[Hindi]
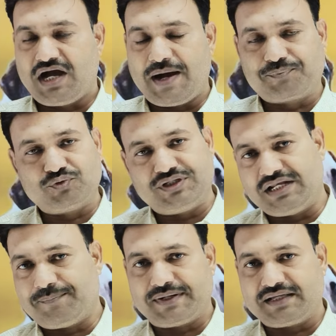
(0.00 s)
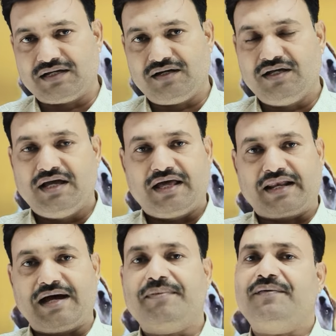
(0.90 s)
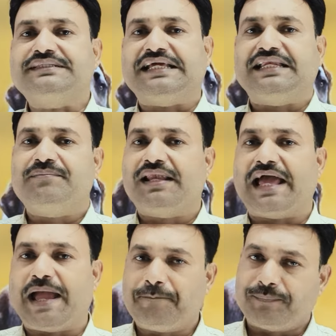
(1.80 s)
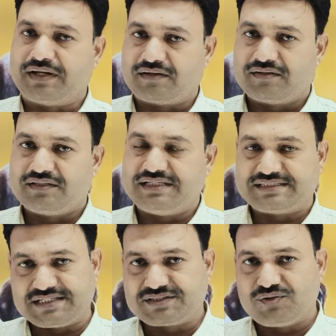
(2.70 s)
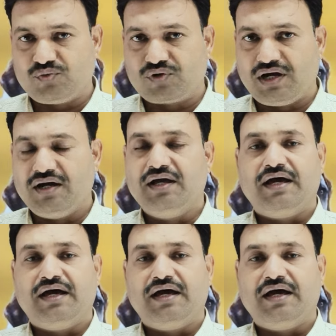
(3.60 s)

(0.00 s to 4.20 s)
आपको देना पड़ेगा रामावत एनिमल ऐप पर ये सेशन होगा